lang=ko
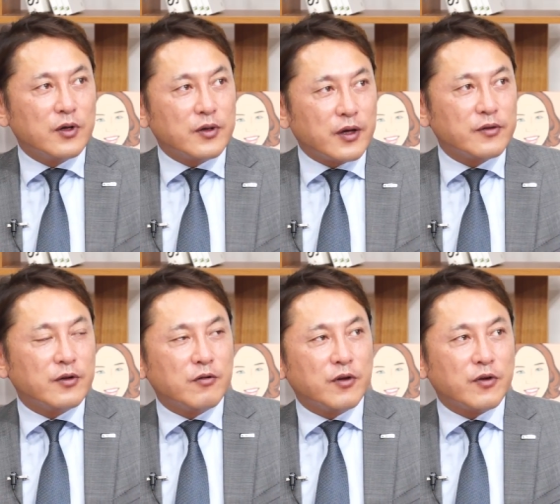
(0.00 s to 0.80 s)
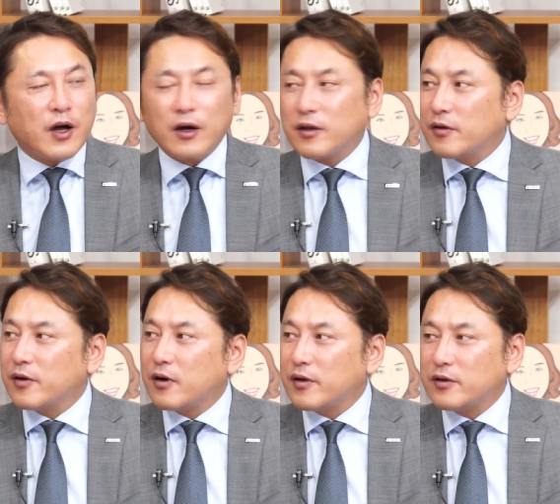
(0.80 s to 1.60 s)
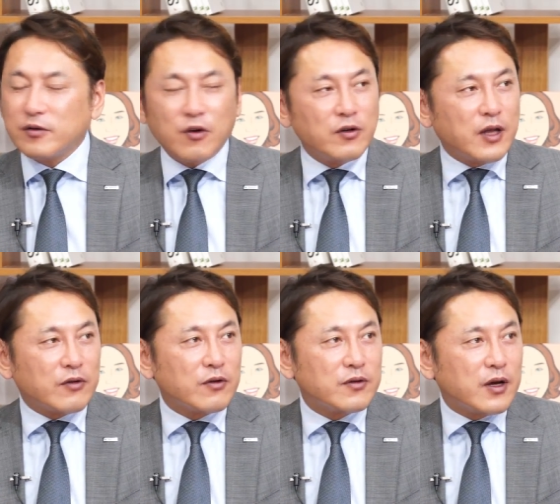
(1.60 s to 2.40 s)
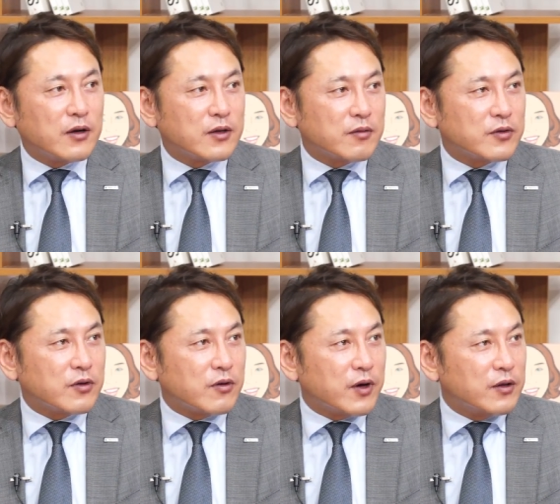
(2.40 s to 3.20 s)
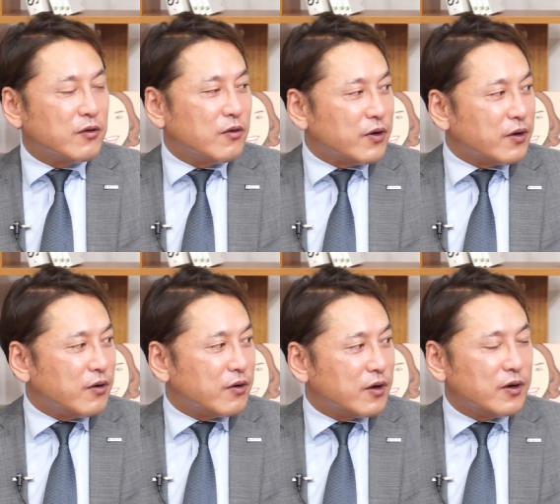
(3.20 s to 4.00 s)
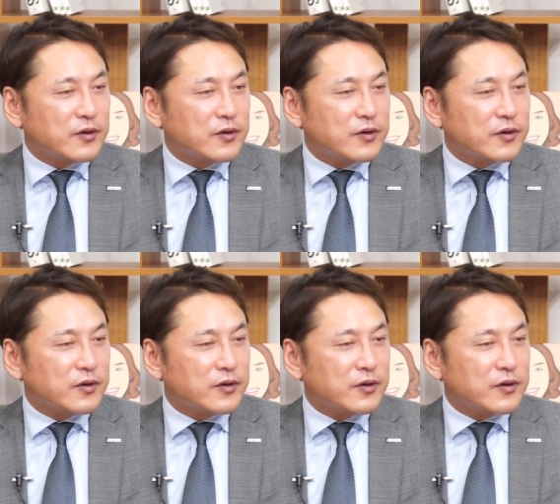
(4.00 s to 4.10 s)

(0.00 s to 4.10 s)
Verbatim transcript: 넥스트를 위해서 가겠다는 생각을 사실은 서른다섯 살 때부터 했던 거예요. 음.